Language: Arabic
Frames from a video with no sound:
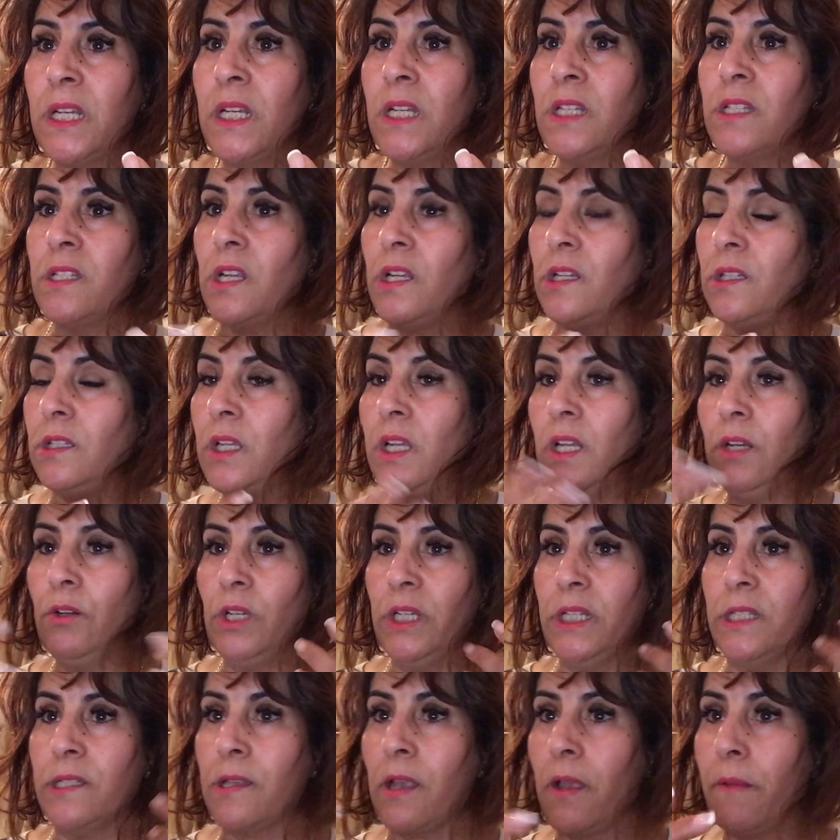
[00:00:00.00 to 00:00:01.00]
تيديروا
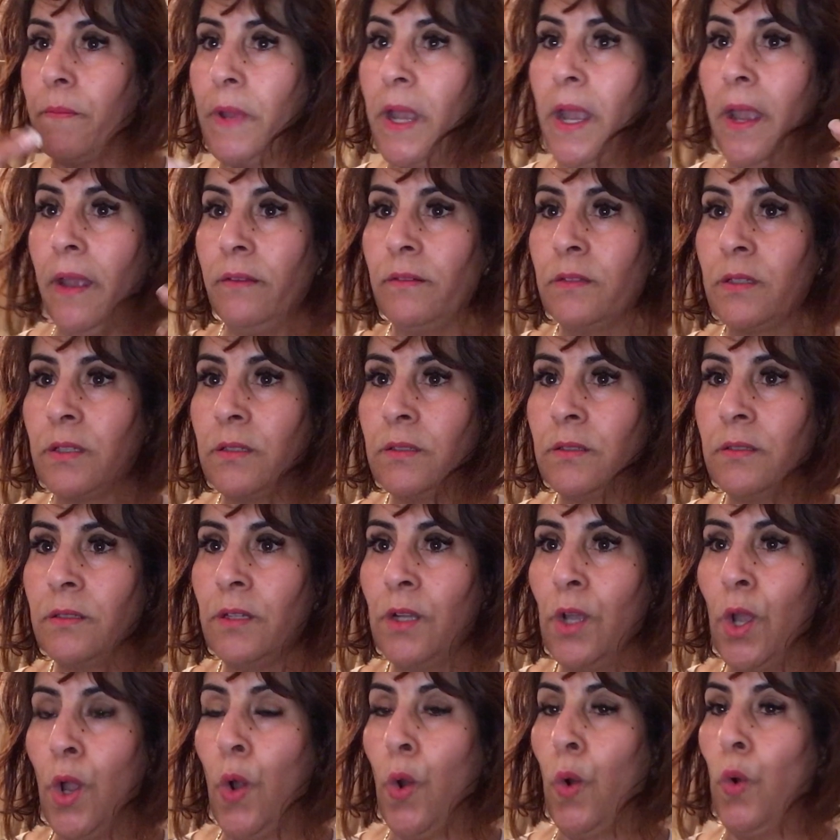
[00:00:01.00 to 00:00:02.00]
حسابات
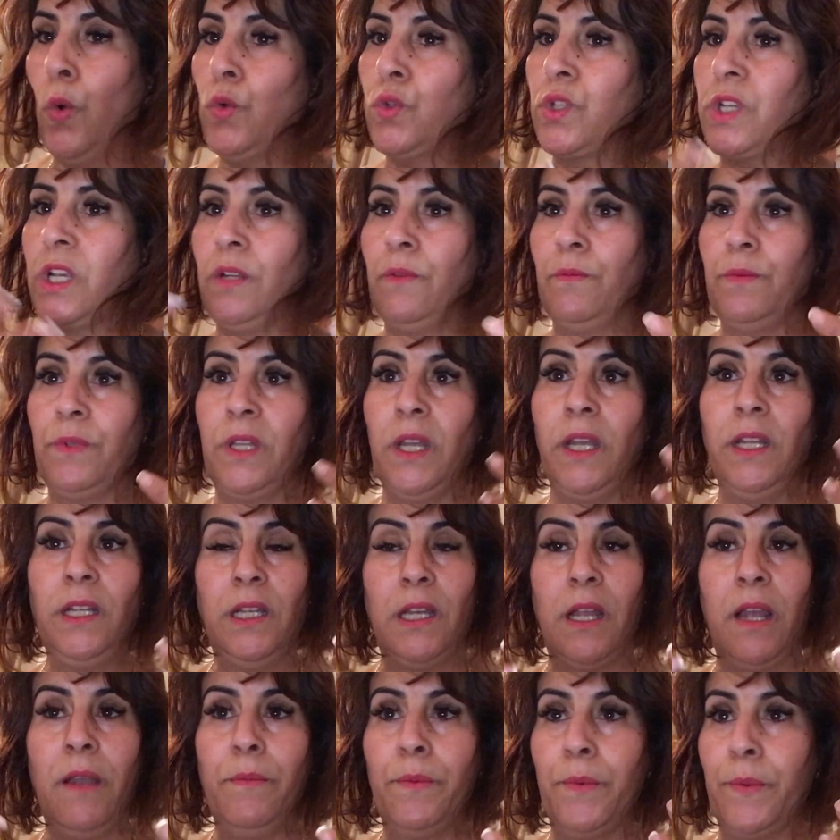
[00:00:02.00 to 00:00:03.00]
وتيبدا
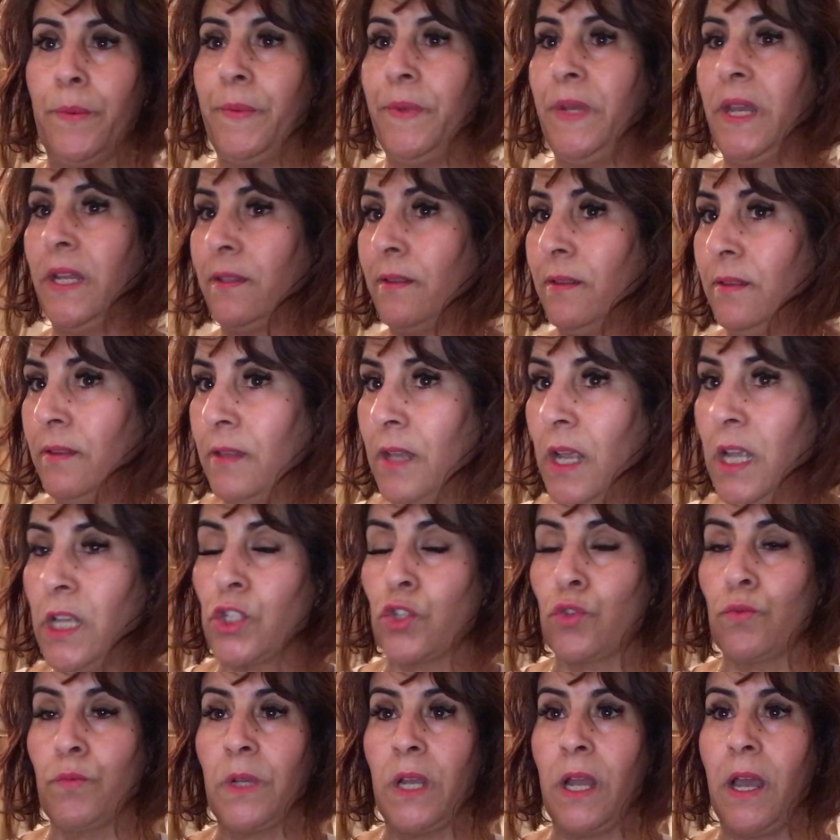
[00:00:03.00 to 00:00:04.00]
يلعب بنات
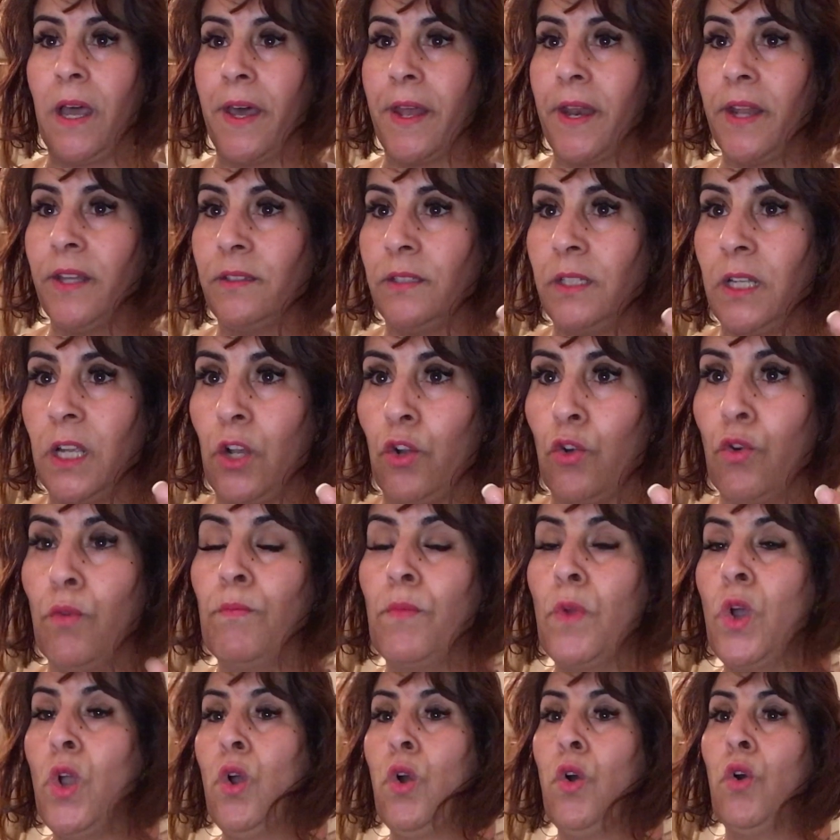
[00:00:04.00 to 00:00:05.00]
الناس وبالاعراض ديالهم
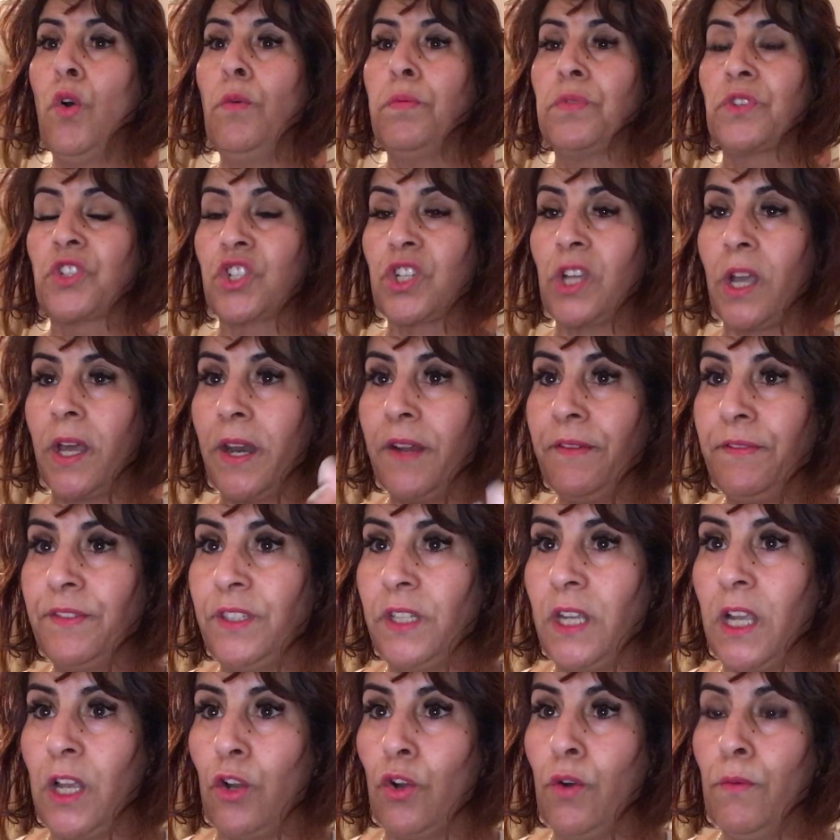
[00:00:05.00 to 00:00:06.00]
وبالشرف
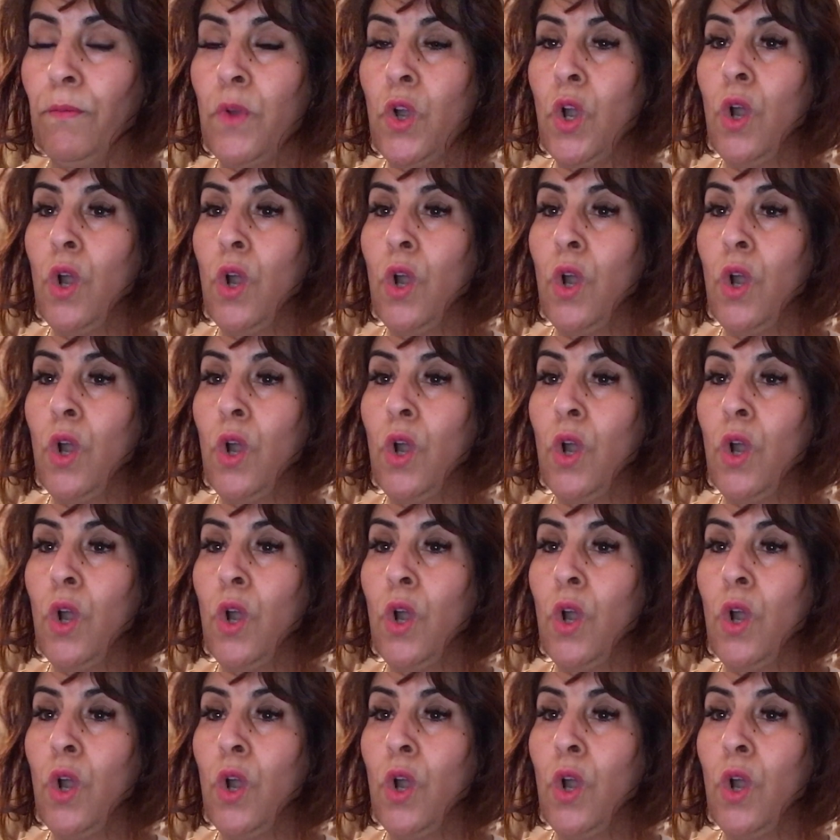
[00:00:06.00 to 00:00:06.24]
ديالهم